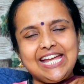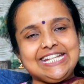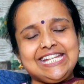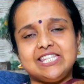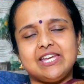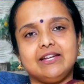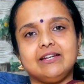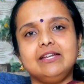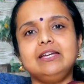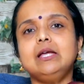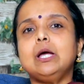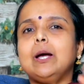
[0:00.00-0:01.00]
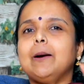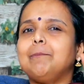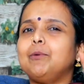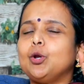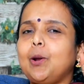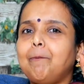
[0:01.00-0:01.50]
ఇది చేయండి
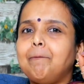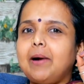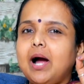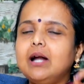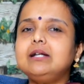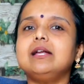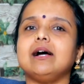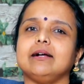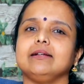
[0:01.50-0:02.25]
పొరపాటున